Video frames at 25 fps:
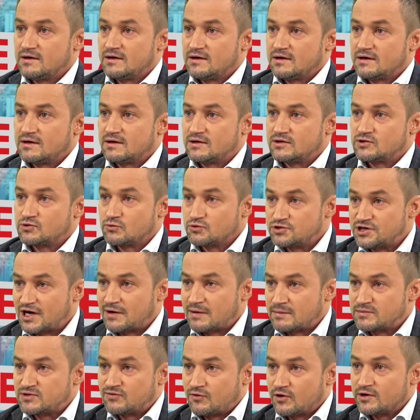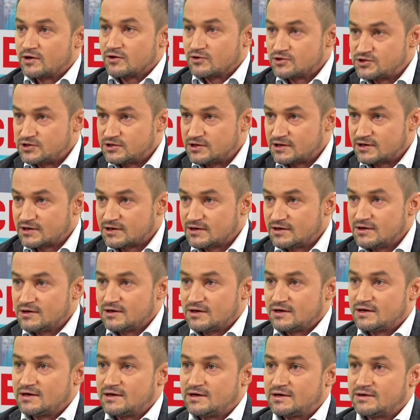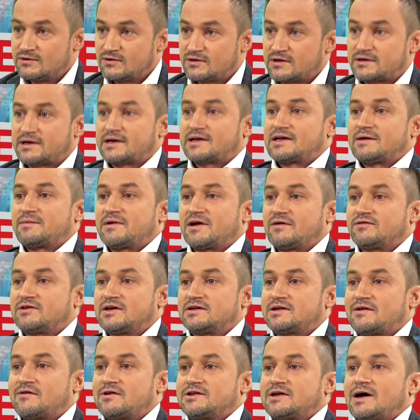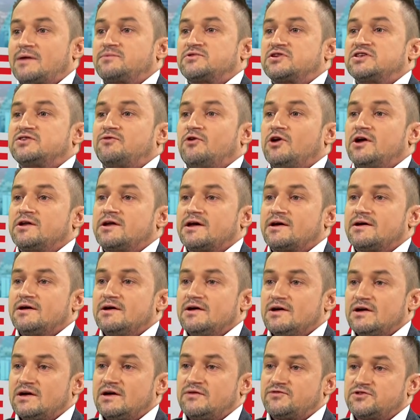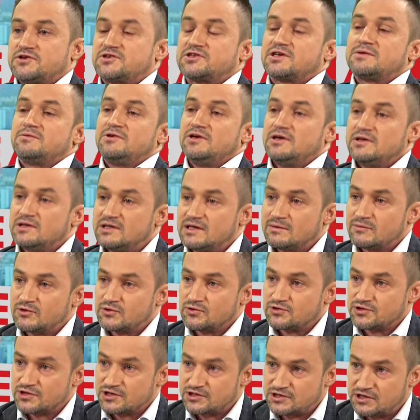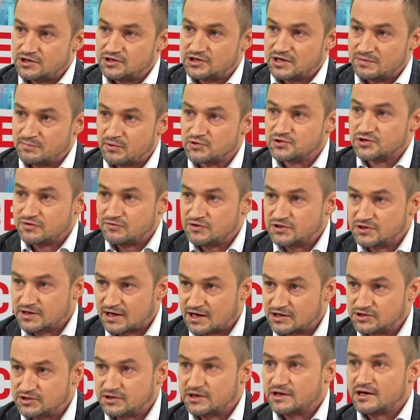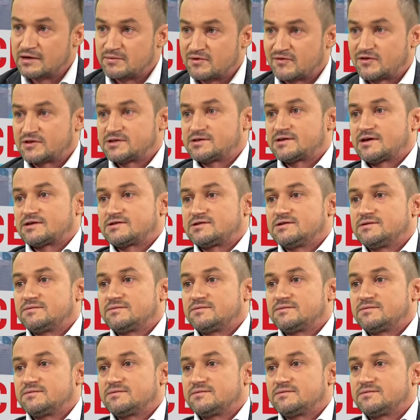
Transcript: e, z udziałem swojej rodziny, no to tak naprawdę dała da przyzwolenie wszystkim innym, którzy chcieli się pożywić na dzikiej reprywatyzacji.